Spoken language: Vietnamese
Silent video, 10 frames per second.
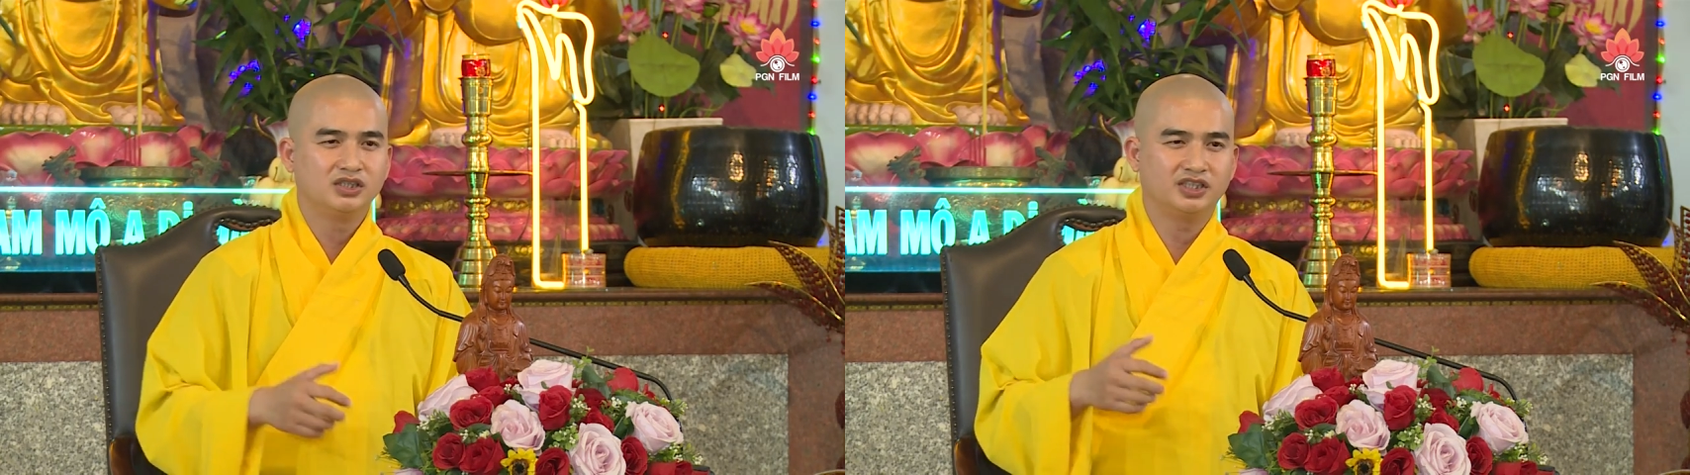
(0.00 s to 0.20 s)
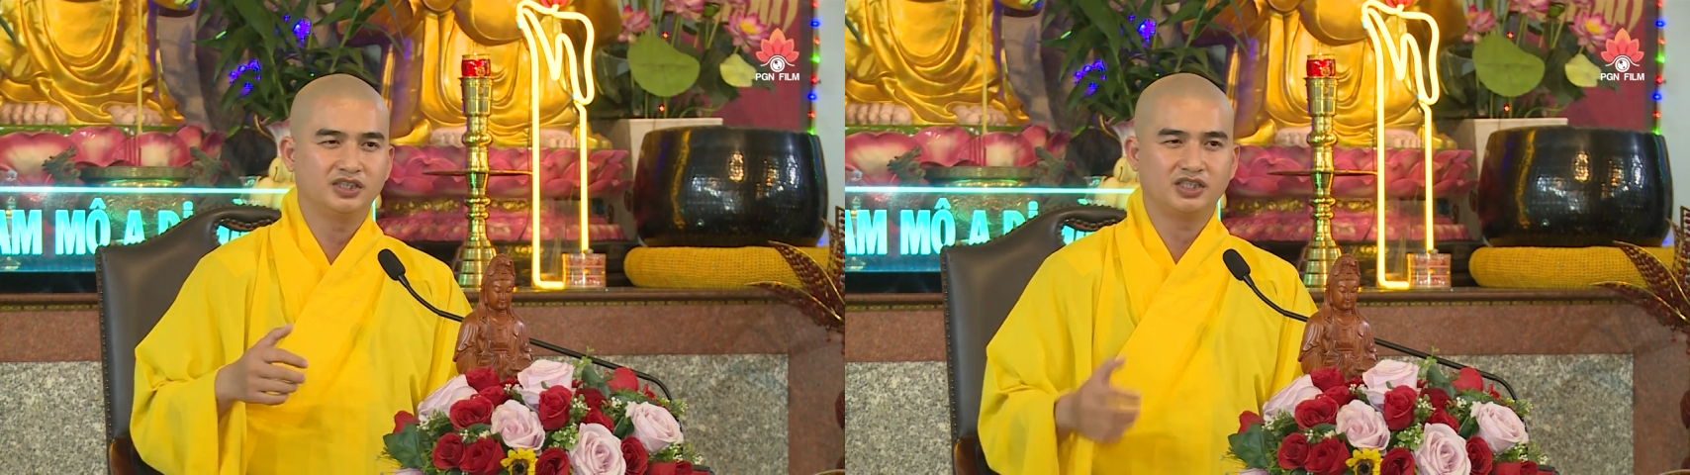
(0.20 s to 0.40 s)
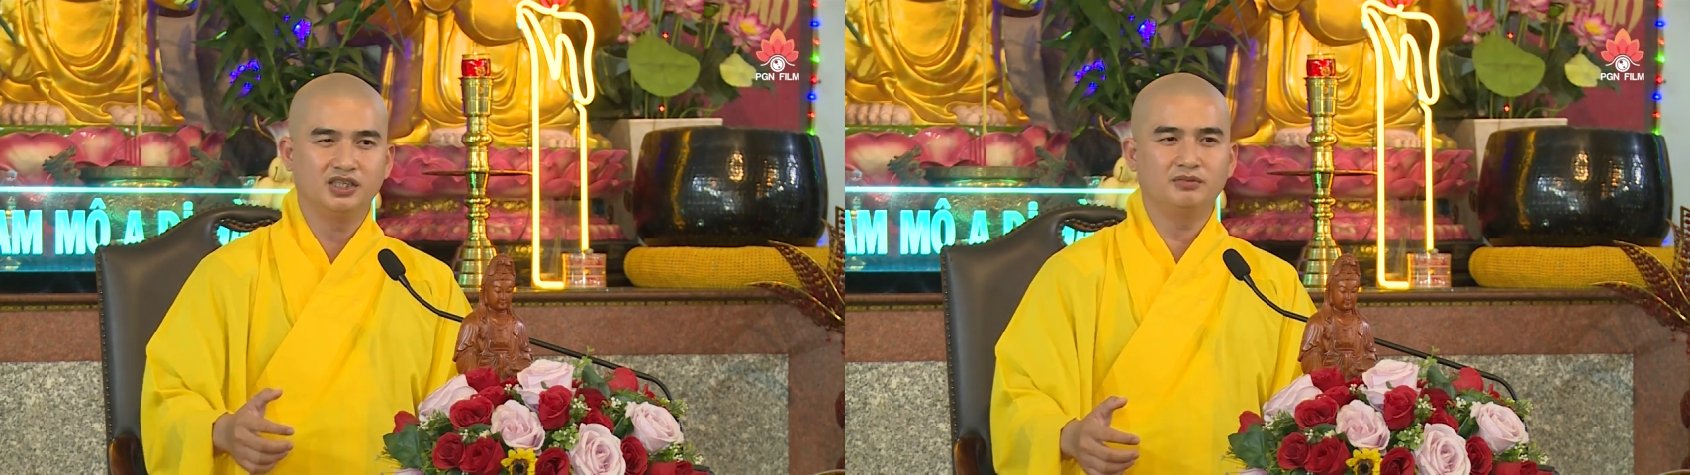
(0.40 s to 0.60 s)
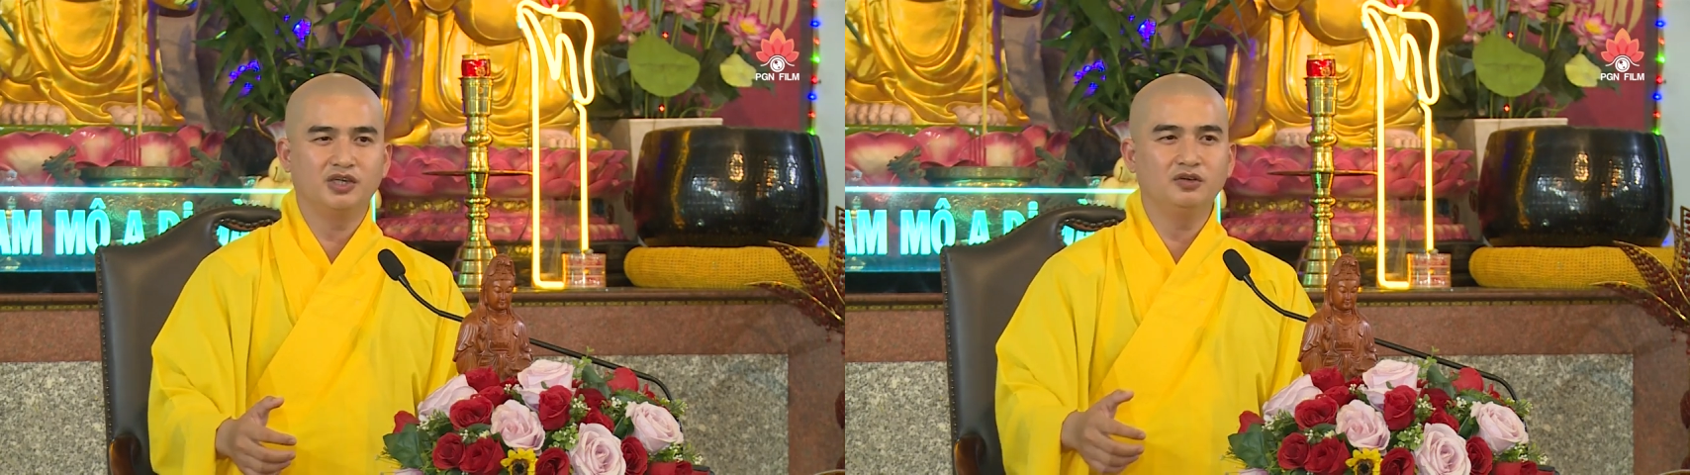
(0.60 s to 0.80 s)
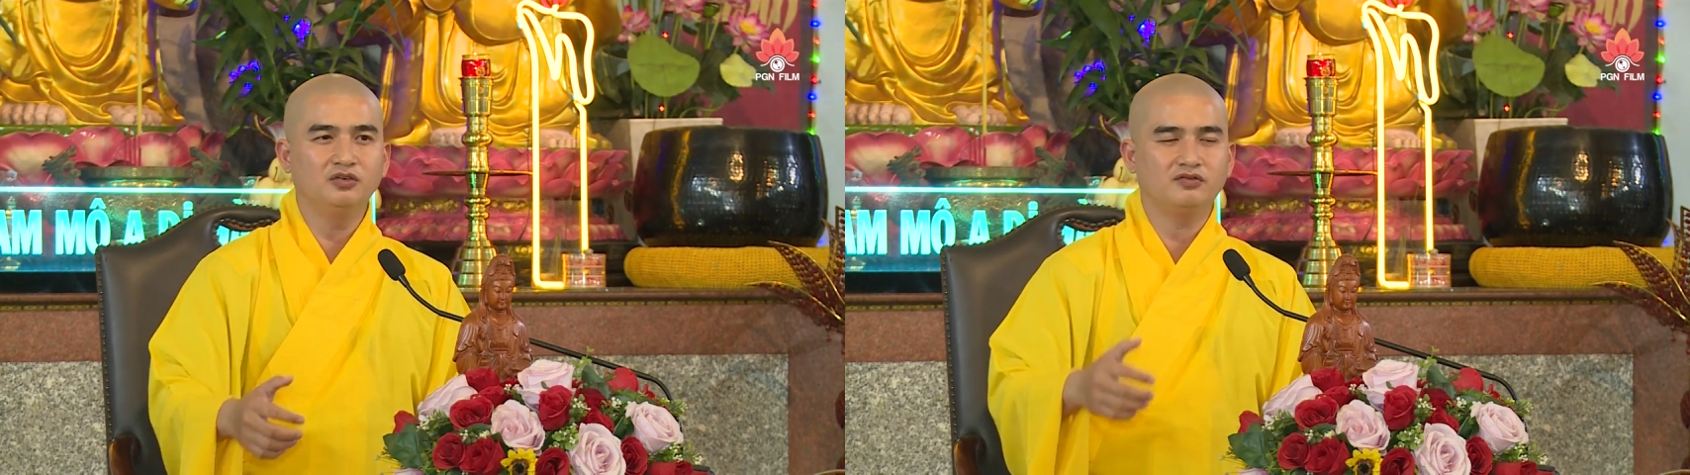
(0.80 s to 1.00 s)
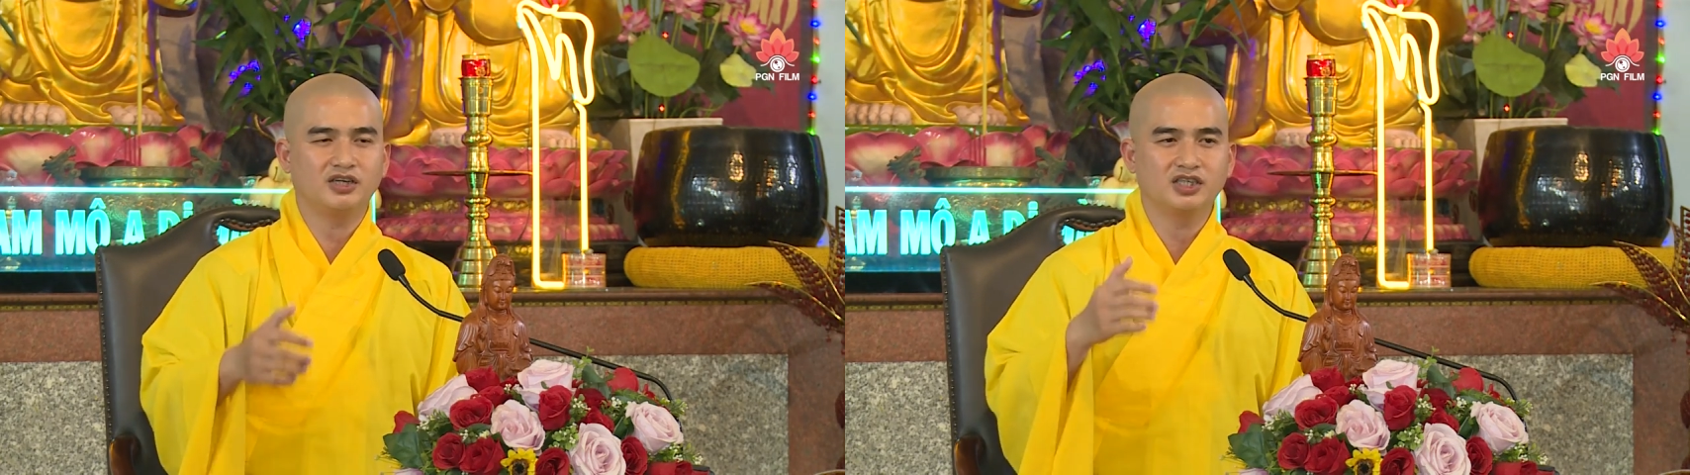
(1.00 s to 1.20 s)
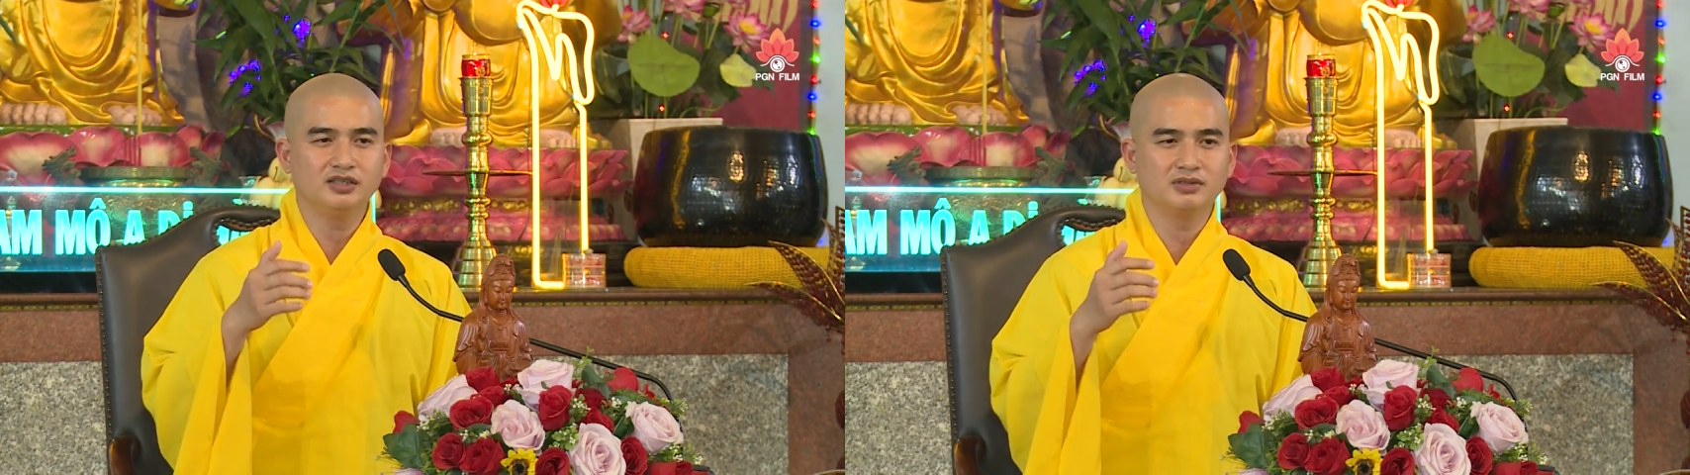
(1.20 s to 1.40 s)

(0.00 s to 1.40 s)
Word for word: thì tìm hiểu và khi